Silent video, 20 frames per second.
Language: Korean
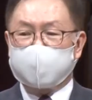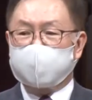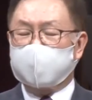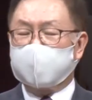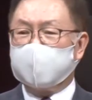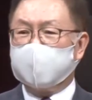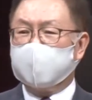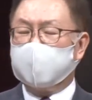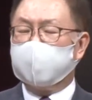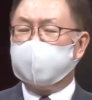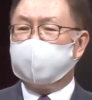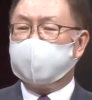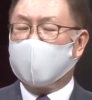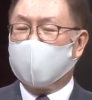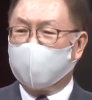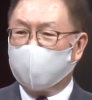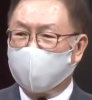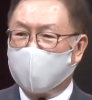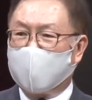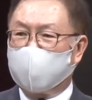우리
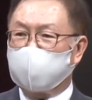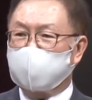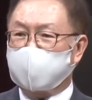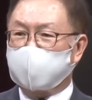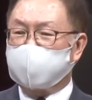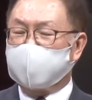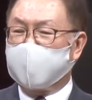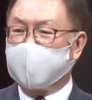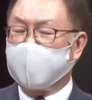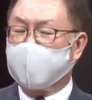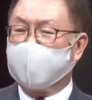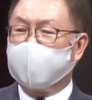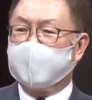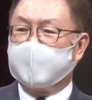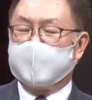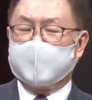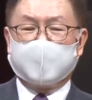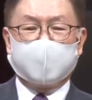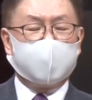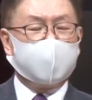파워하우스의
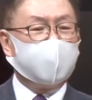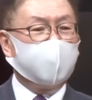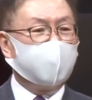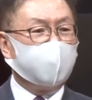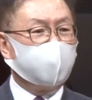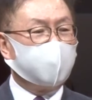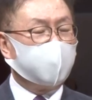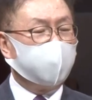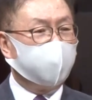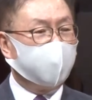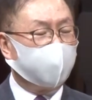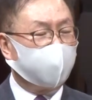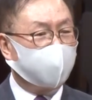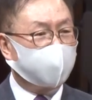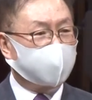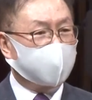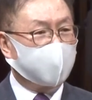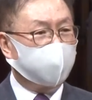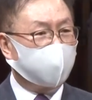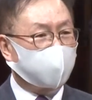우리
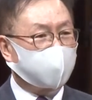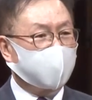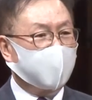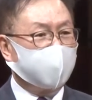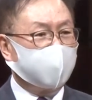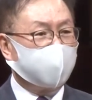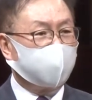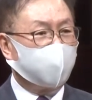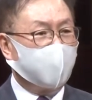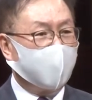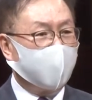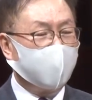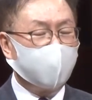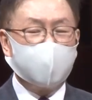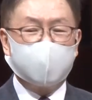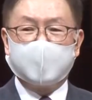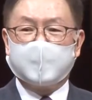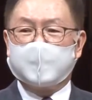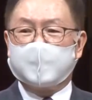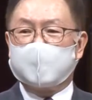멘도사 목사님과